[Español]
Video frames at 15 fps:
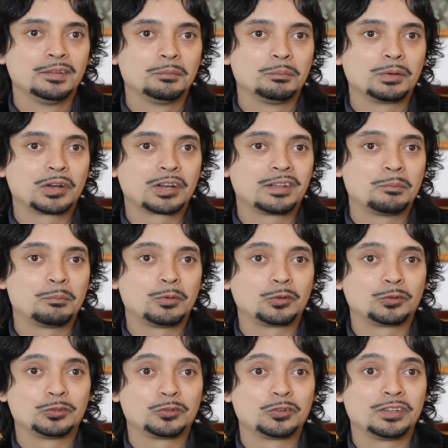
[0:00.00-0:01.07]
por ejemplo,
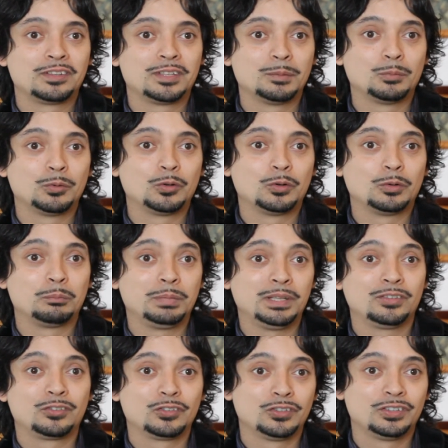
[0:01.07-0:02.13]
nosotros decimos
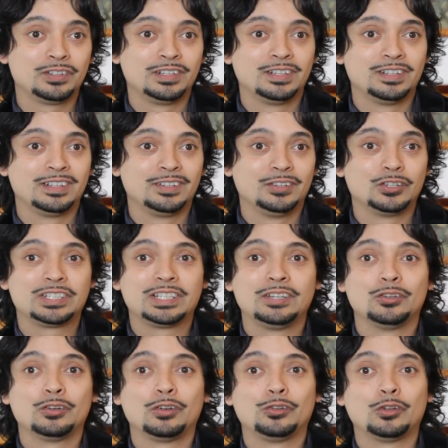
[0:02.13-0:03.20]
piso, no,
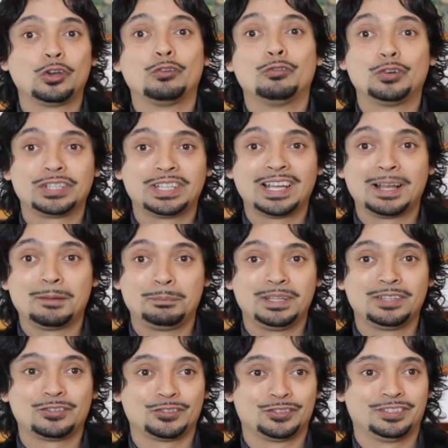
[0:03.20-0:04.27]
no, no lo botes al
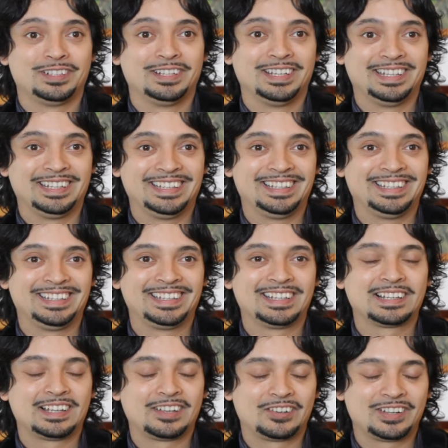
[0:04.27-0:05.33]
piso. Y
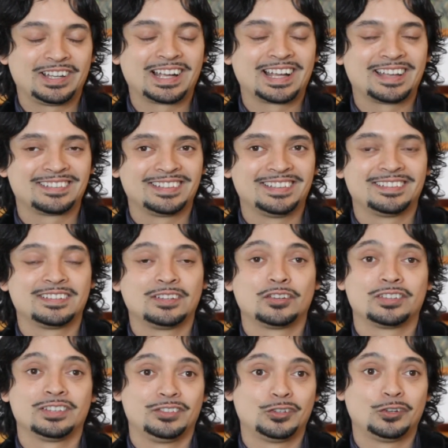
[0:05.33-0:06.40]
claro, acá se dice, no,
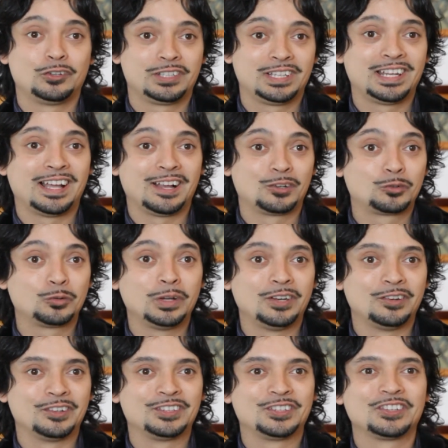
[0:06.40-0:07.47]
sé, no lo tires al
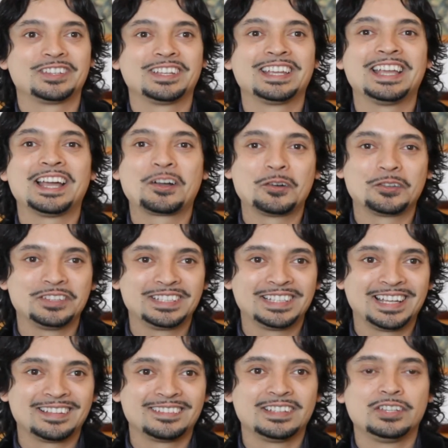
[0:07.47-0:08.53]
suelo. Entonces ya
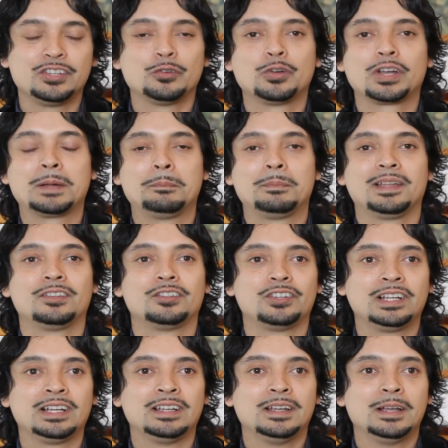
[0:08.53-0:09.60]
cositas así yo voy
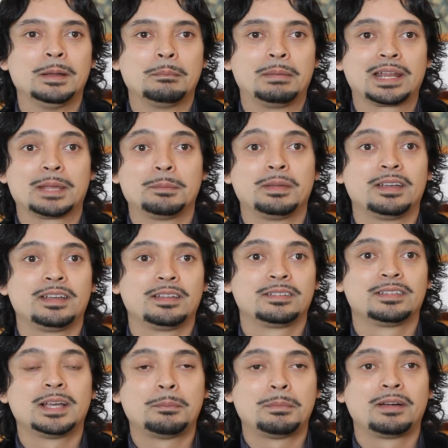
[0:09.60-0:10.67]
cambiándolas para que me
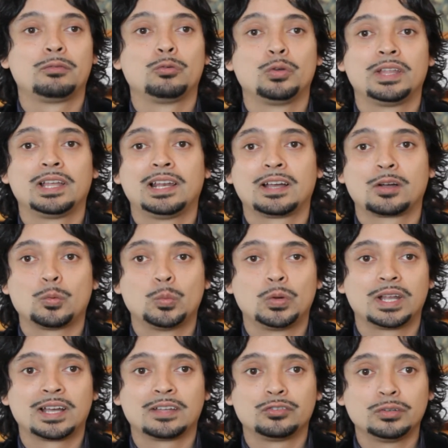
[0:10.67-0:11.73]
sea más fluida la
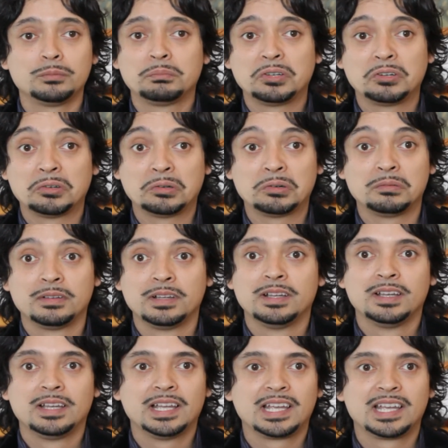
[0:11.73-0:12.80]
comunicación, pero
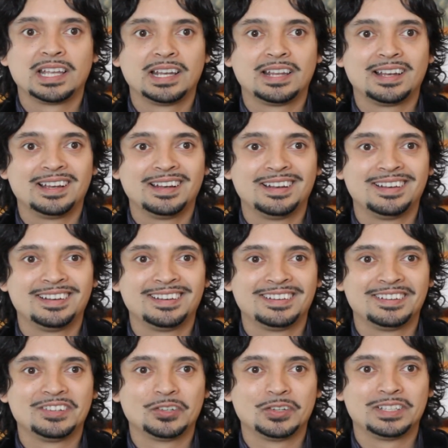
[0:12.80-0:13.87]
en
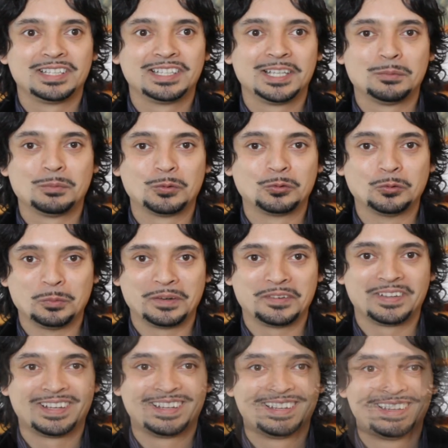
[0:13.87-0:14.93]
general nos entendemos súper
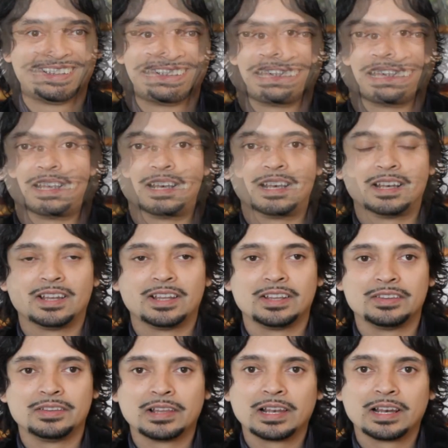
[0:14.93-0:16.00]

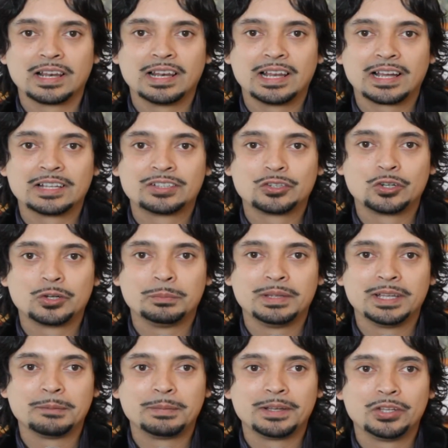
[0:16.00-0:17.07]
bien. la
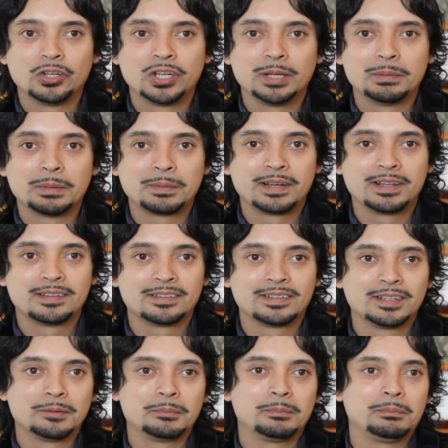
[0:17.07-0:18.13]
gastronomía española me
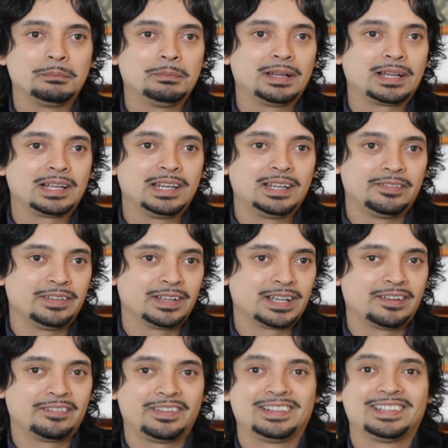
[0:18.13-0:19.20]
parece
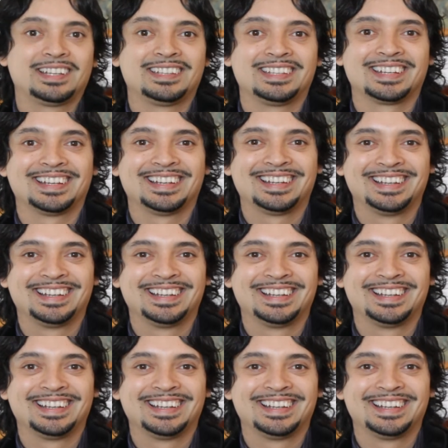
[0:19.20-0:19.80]
magnífica, fantástica.